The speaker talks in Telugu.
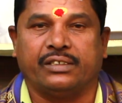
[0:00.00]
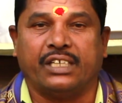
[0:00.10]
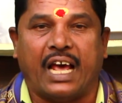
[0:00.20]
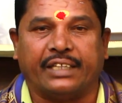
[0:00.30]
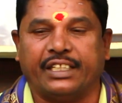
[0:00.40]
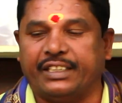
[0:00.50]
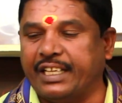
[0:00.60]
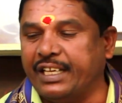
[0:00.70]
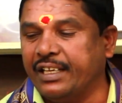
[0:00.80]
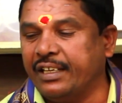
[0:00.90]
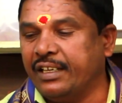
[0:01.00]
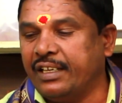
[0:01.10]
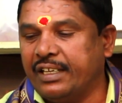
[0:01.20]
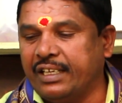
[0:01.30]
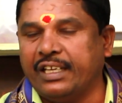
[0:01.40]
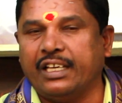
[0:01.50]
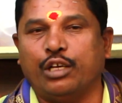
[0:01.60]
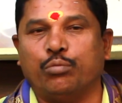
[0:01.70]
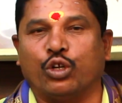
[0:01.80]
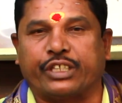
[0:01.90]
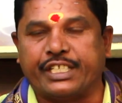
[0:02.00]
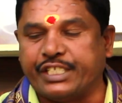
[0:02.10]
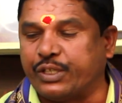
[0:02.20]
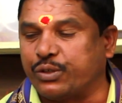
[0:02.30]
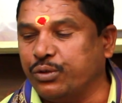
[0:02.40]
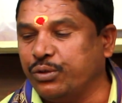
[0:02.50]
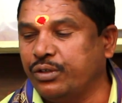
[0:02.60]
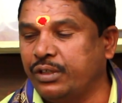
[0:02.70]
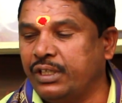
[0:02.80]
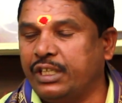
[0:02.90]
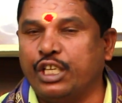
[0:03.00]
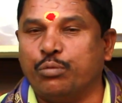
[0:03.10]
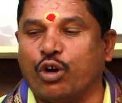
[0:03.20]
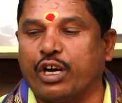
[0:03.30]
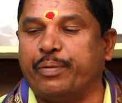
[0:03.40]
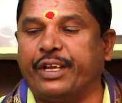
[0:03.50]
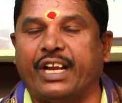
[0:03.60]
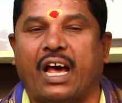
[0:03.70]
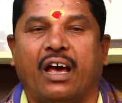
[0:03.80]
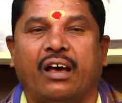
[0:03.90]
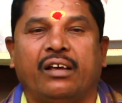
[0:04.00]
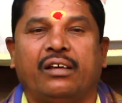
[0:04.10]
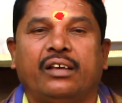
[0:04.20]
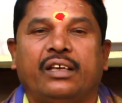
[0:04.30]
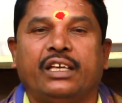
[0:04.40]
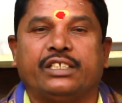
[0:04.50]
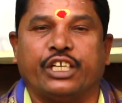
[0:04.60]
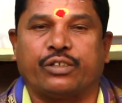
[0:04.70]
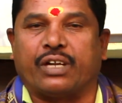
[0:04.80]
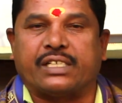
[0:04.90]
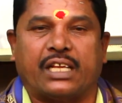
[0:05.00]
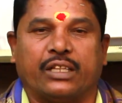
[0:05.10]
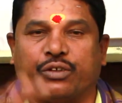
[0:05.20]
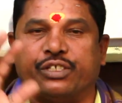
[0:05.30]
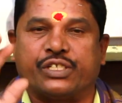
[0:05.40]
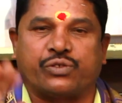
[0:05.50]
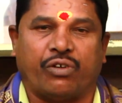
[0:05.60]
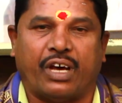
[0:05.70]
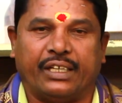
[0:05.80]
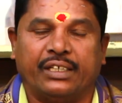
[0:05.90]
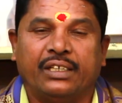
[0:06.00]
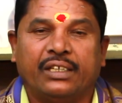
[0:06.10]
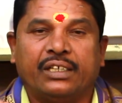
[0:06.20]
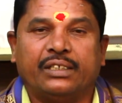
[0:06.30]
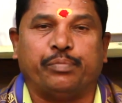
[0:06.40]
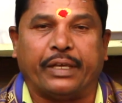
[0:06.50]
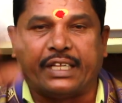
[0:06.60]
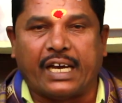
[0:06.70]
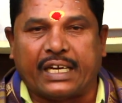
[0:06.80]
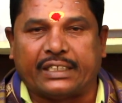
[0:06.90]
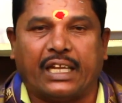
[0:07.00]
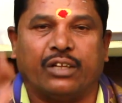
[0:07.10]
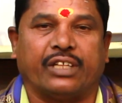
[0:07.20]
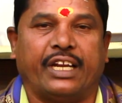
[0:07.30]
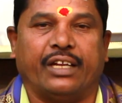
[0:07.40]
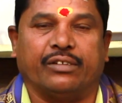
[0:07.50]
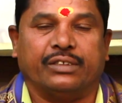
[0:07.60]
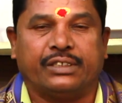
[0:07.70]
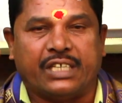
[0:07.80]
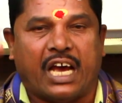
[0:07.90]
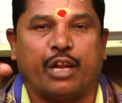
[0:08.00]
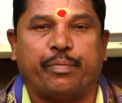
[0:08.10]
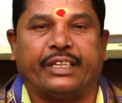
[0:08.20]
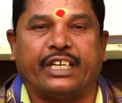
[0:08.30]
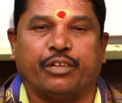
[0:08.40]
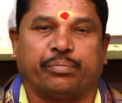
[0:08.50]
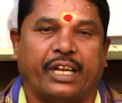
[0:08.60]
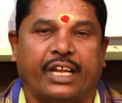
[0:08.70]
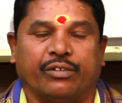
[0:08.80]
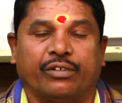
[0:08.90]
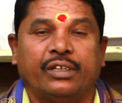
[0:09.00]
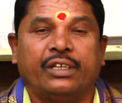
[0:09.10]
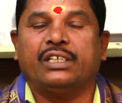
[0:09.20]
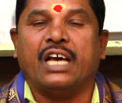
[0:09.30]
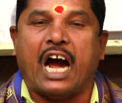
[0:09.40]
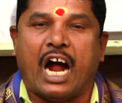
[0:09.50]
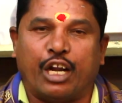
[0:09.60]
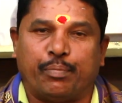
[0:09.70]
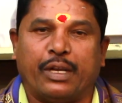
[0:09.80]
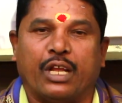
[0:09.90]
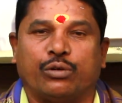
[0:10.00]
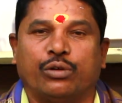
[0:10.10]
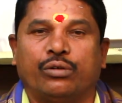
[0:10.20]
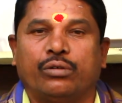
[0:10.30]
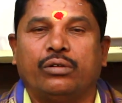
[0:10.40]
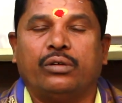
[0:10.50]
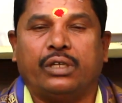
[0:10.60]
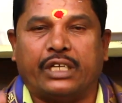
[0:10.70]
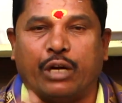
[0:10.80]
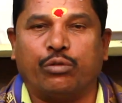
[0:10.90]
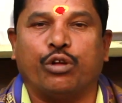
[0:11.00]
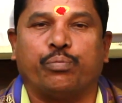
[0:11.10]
శిలాదిద్ది ఈ మూతక చెట్టు ఈ మొగబీర ఈ చెట్టు రసాలతో చేసుకోవాలి పెద్దగా కథాలు లేను చాలా పెద్దగా చెప్తలేను ఆడపిల్లకు నడుము